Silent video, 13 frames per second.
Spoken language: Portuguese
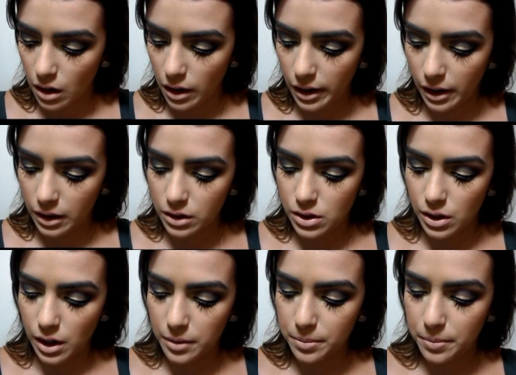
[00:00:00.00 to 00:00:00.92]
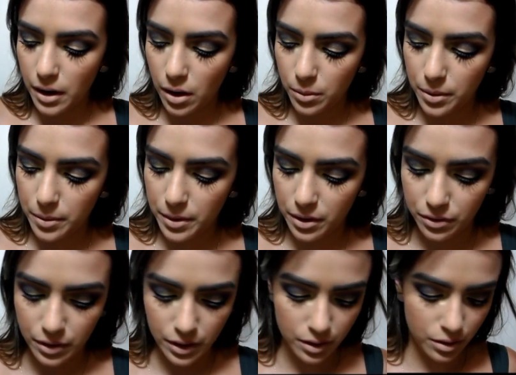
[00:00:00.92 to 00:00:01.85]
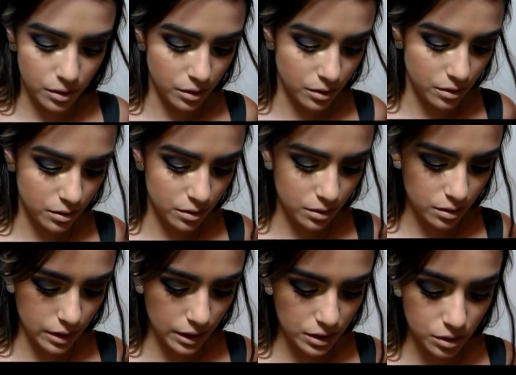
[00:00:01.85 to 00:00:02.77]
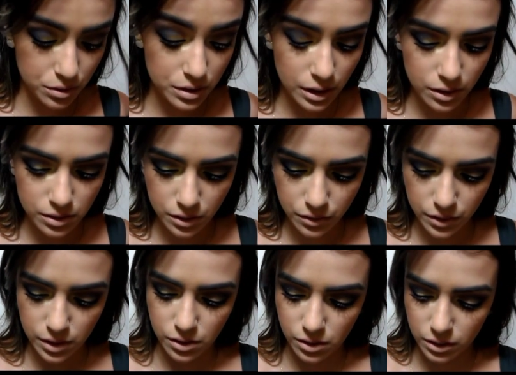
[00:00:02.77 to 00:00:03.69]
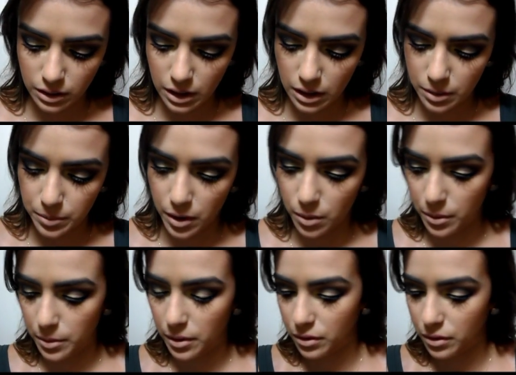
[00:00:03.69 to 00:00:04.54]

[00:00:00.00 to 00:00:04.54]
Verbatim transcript: rente à pálpebra inferior, rente ao cílios inferior, tá? Na pálpebra